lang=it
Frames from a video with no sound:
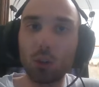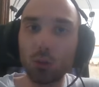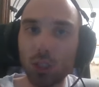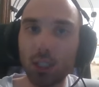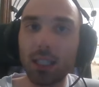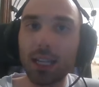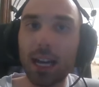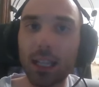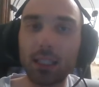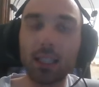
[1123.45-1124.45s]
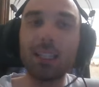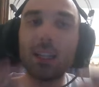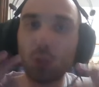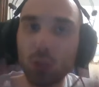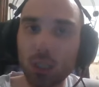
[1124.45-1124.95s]
considerate
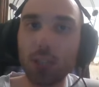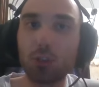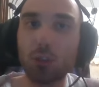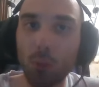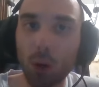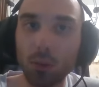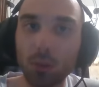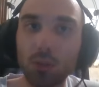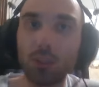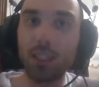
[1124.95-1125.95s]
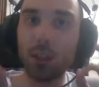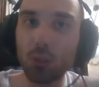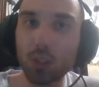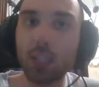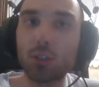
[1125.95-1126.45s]
nello stesso modo,
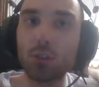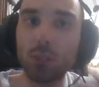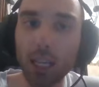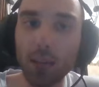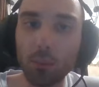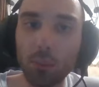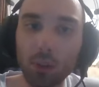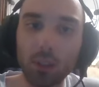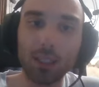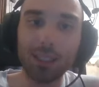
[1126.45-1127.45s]
nello stesso tempo,